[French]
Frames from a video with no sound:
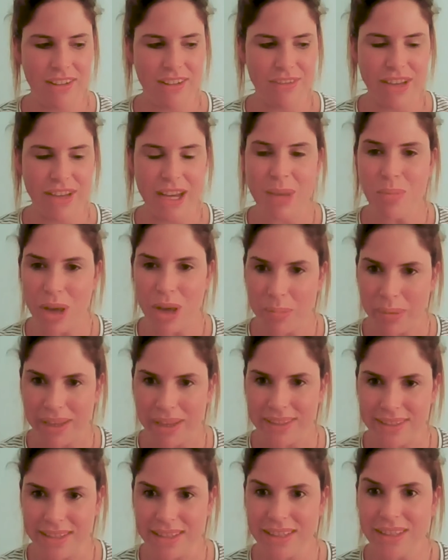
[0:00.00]
euh, vraiment
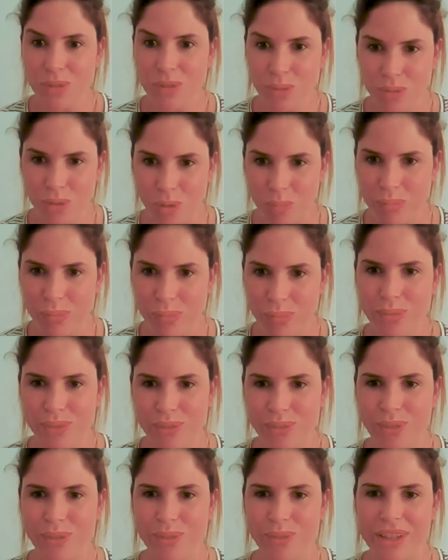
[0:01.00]
apprécié, d'autant
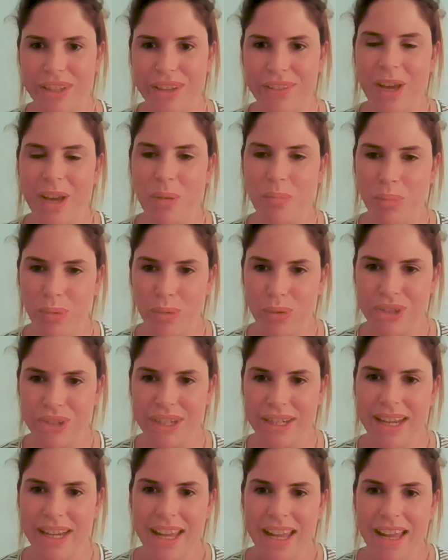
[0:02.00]
plus que l'on avait un
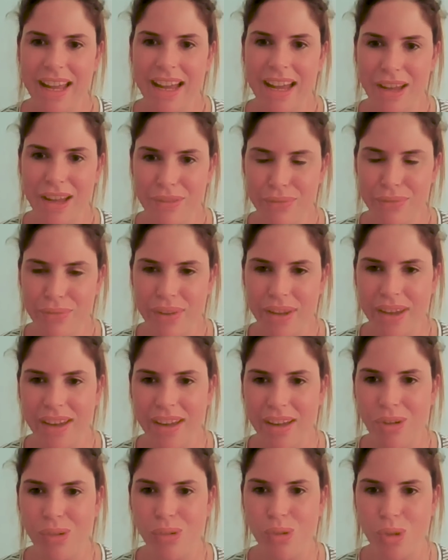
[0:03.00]
projet à
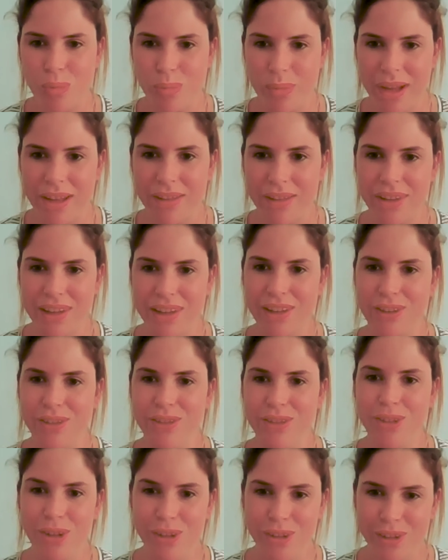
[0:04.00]
faire en commun
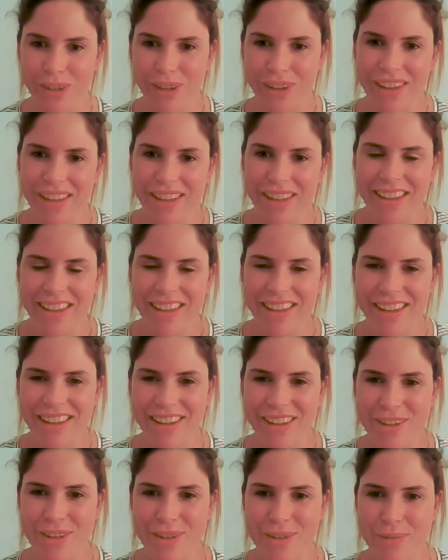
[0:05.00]
avec d'autres
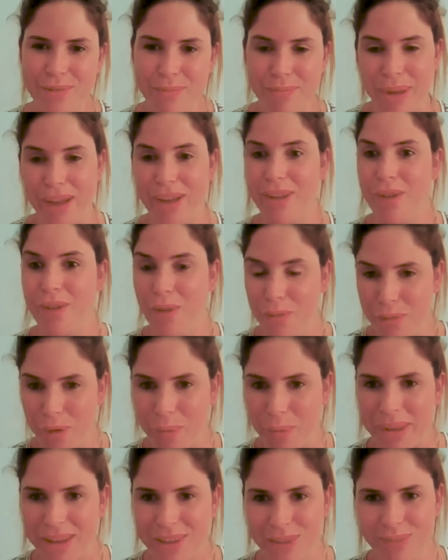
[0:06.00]
euh, ben, en
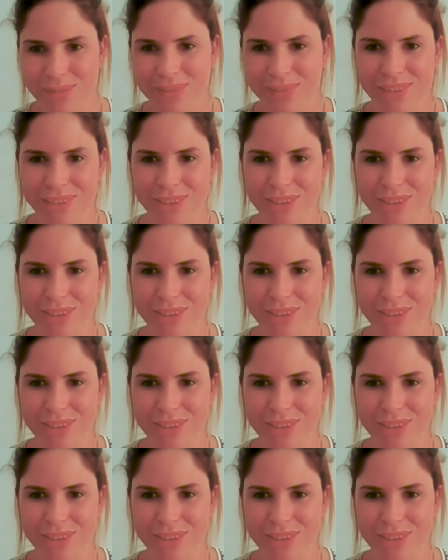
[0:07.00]
formation.